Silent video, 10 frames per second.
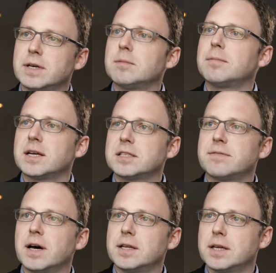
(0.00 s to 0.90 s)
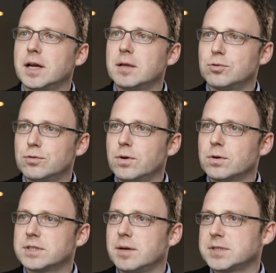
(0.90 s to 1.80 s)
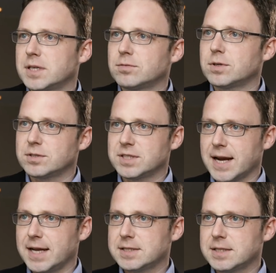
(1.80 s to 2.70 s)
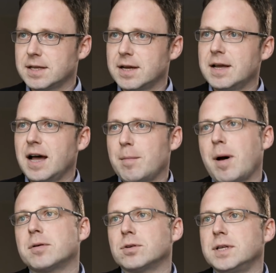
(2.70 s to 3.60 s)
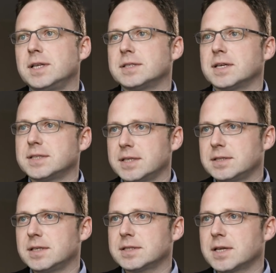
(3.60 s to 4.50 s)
wir machen zwar digitale Buchführung selber seit 2013, haben aber noch nicht das Ersetzen des